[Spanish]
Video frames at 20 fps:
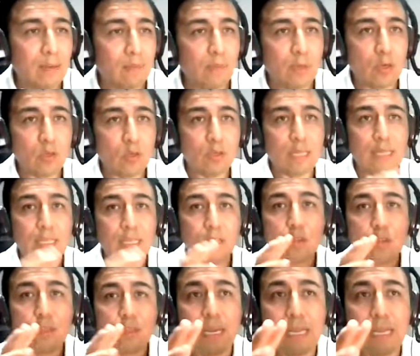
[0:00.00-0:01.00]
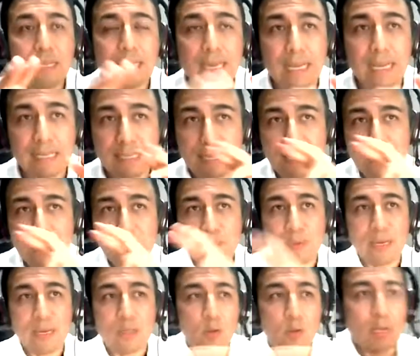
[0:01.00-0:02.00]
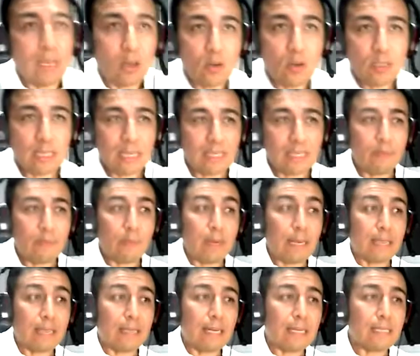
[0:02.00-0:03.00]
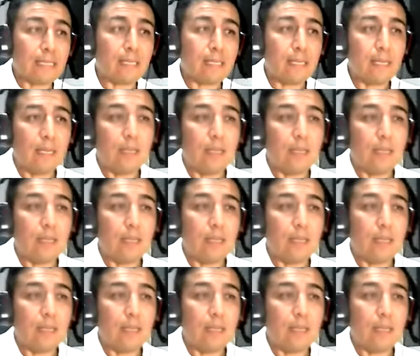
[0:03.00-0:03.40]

pero tantito te la acercas para tocarlo y se hace para atrás.